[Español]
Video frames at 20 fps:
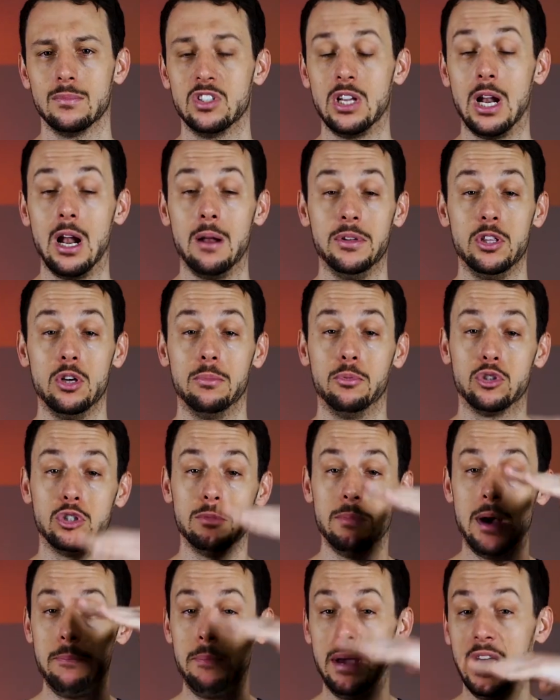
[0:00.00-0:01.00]
Será el vídeo pues,
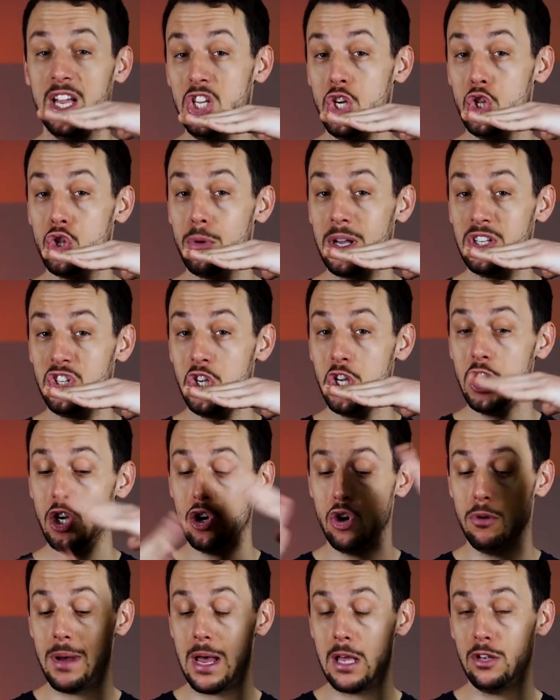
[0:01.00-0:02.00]
más pequeñito para así
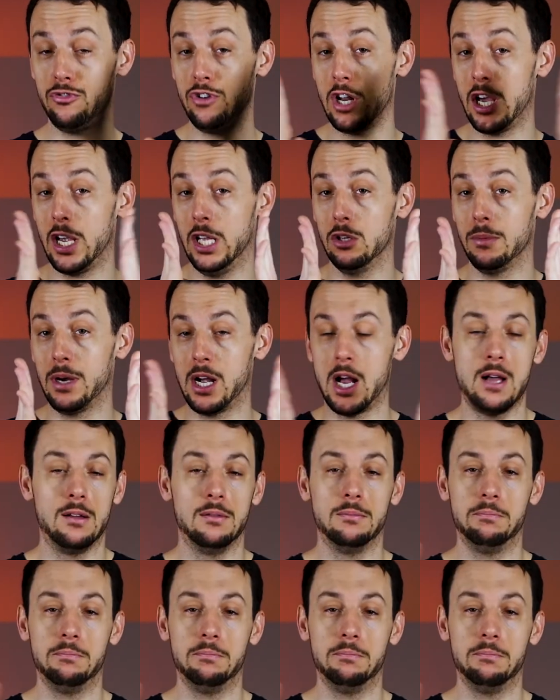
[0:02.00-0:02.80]
o más flaquito para acá,